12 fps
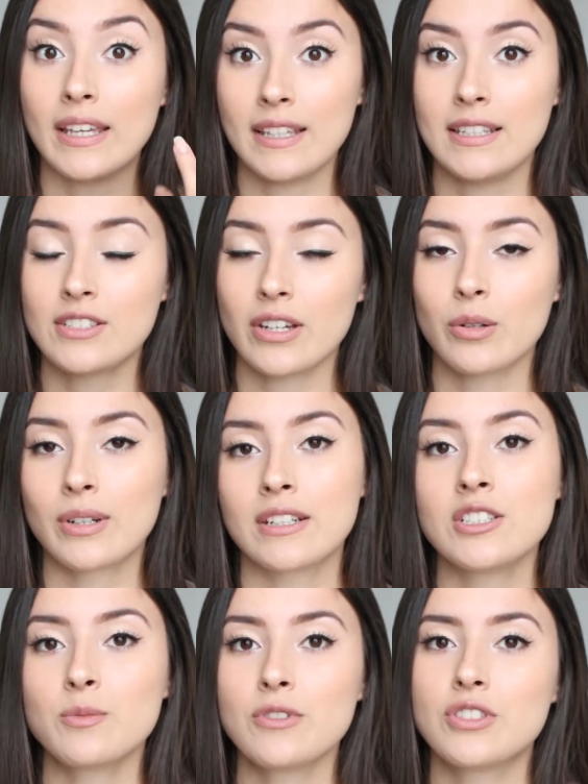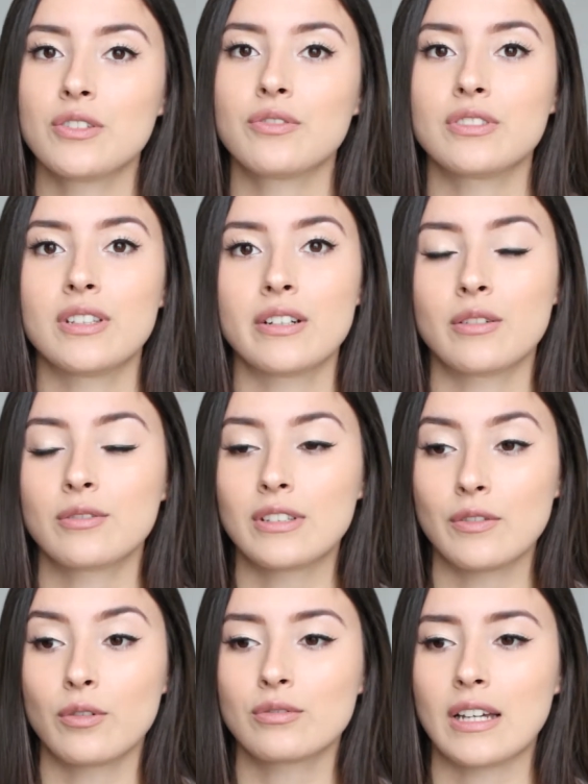E isso era um grande motivo de eu
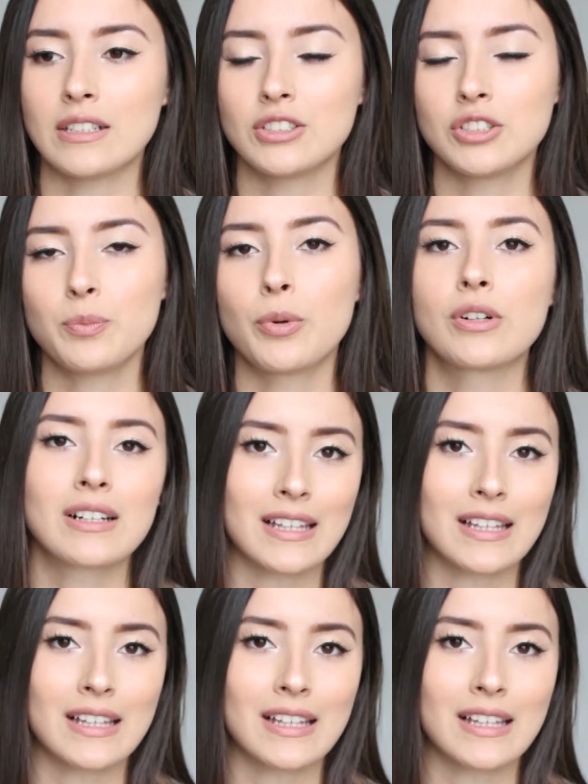ter vontade de pôr.